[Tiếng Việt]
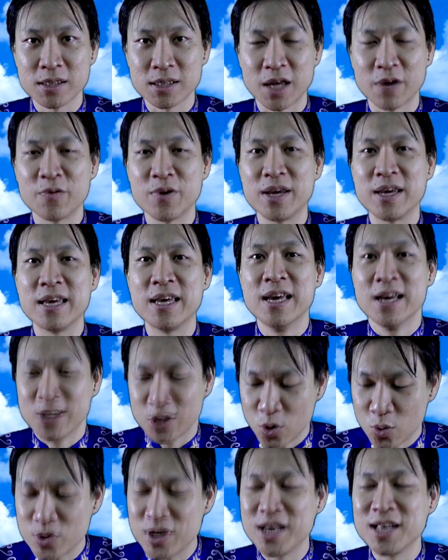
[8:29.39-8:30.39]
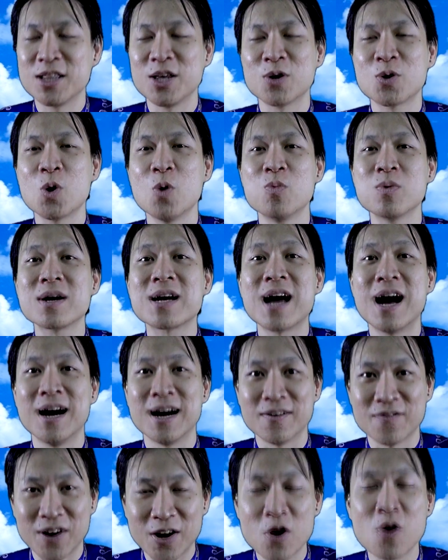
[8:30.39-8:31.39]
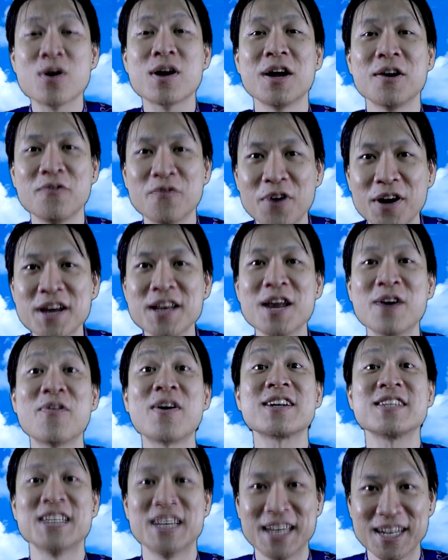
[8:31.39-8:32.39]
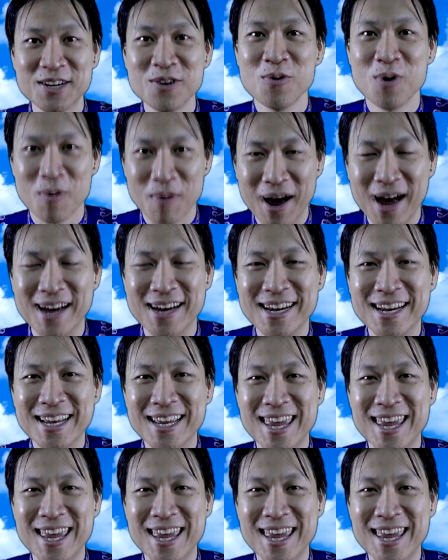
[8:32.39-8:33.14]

tại vì dù gì thì cũng cần phải có kinh phí để phát triển đúng không ạ